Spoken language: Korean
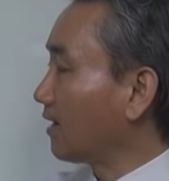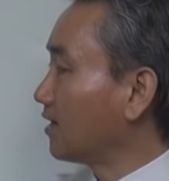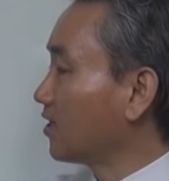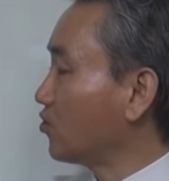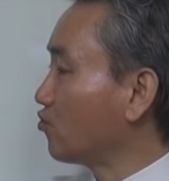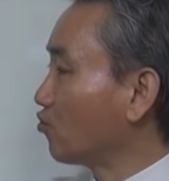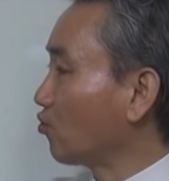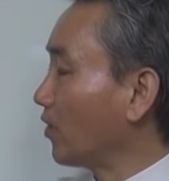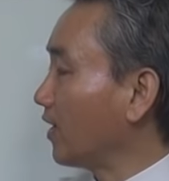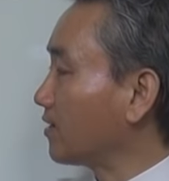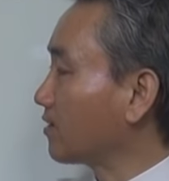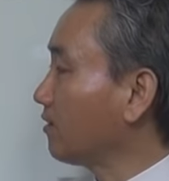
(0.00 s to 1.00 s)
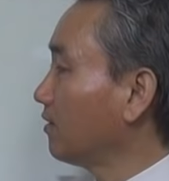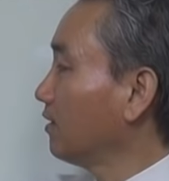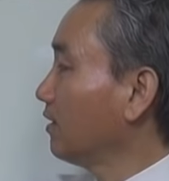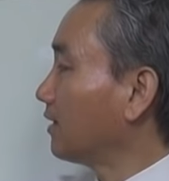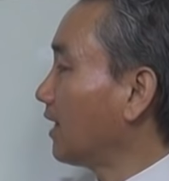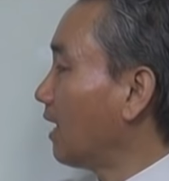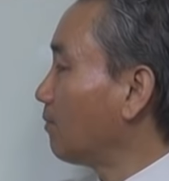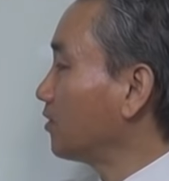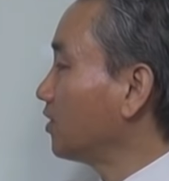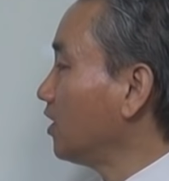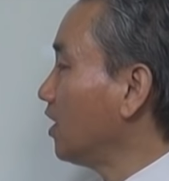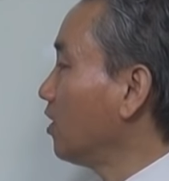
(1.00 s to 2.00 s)
나를 기준으로 해서
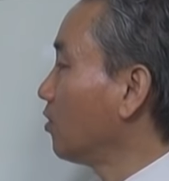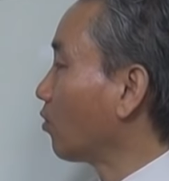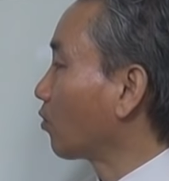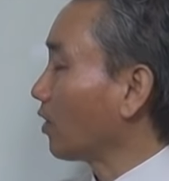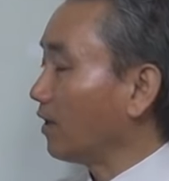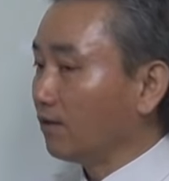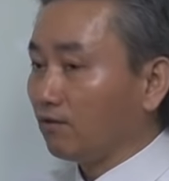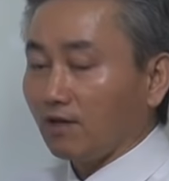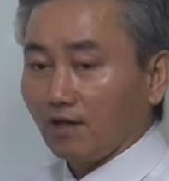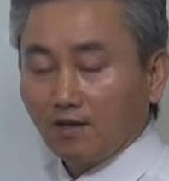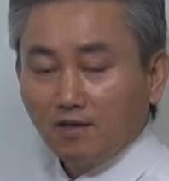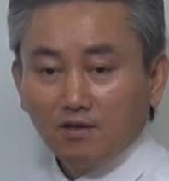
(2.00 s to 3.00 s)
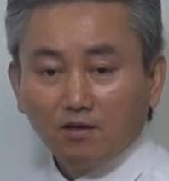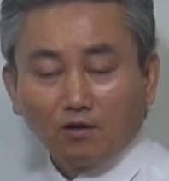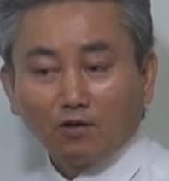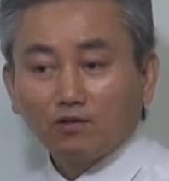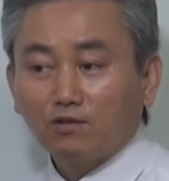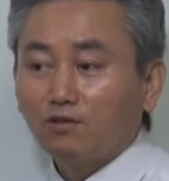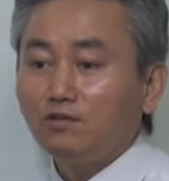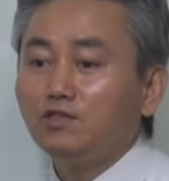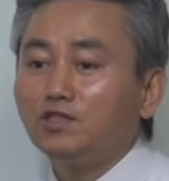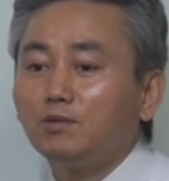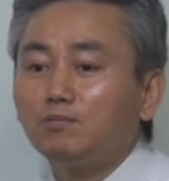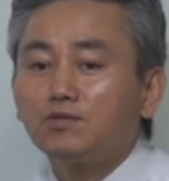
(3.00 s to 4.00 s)
나머지 7개인데 어떤
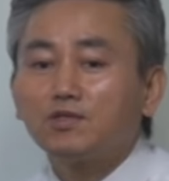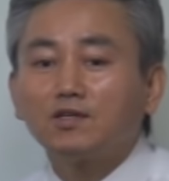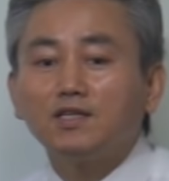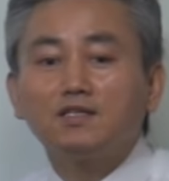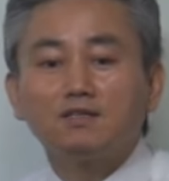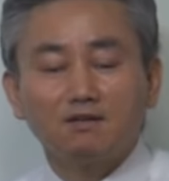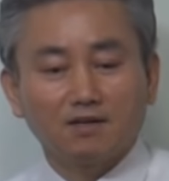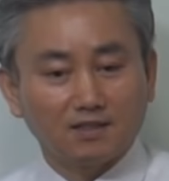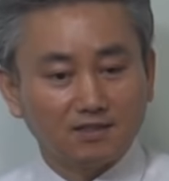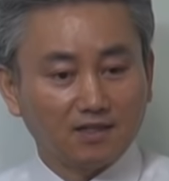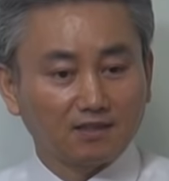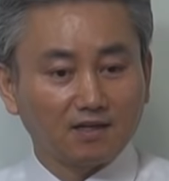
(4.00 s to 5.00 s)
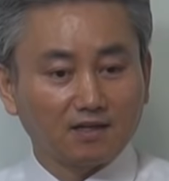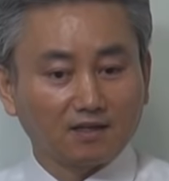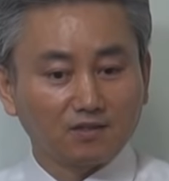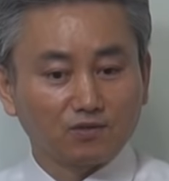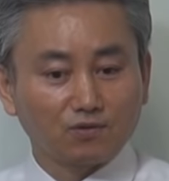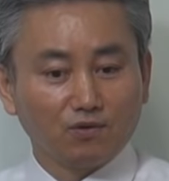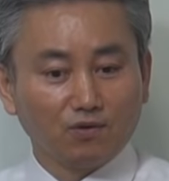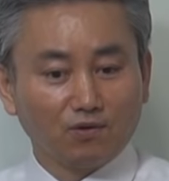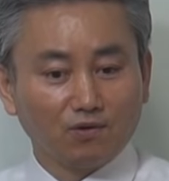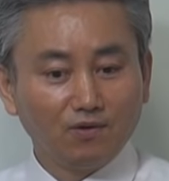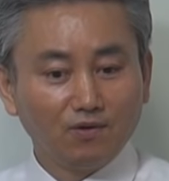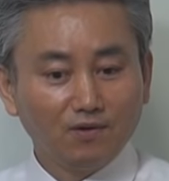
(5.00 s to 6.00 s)
십성이 들어가냐에 따라
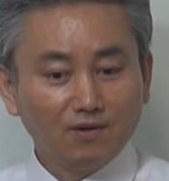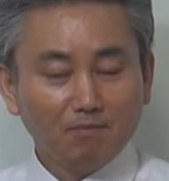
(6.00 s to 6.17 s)
가지고